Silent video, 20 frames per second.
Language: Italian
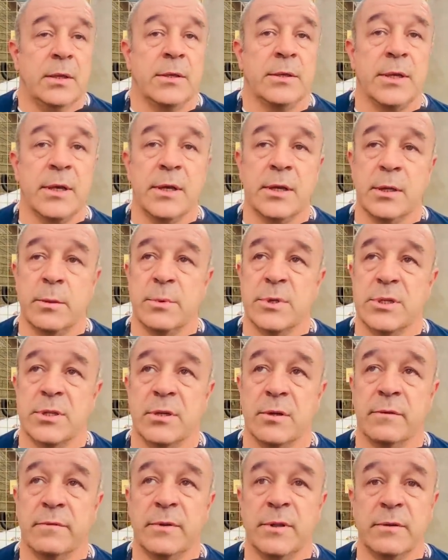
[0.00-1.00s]
ieri mi
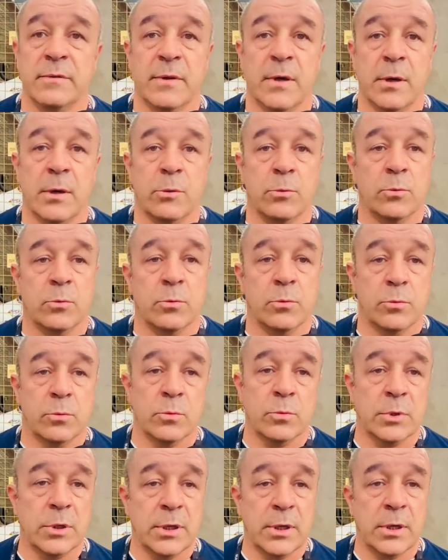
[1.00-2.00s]
serviva
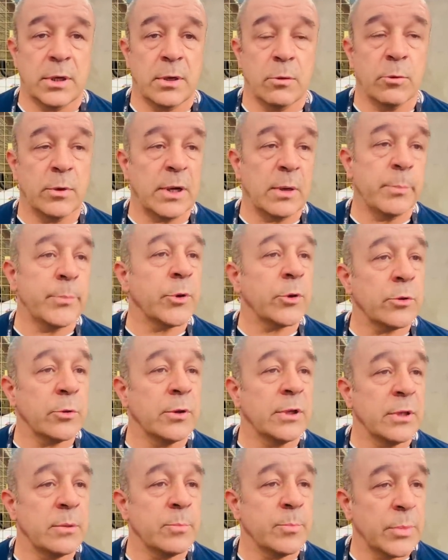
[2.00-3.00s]
un, un campione
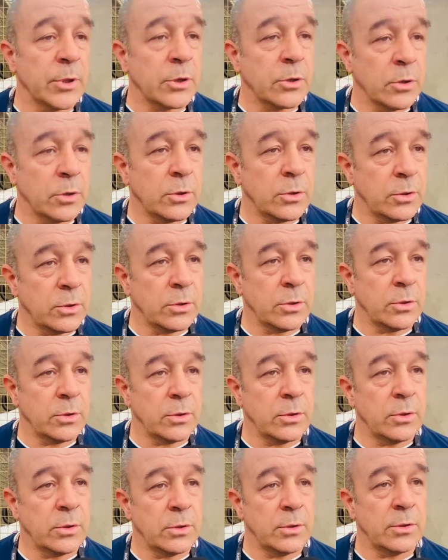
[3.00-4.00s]

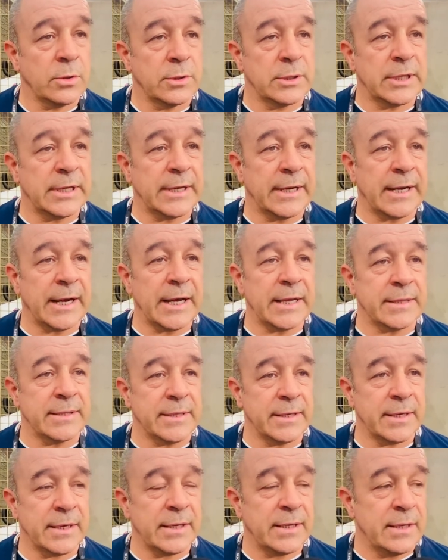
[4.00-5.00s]
olimpico di
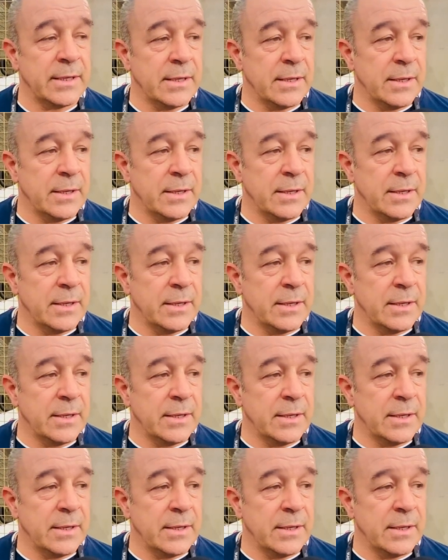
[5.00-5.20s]
carattere,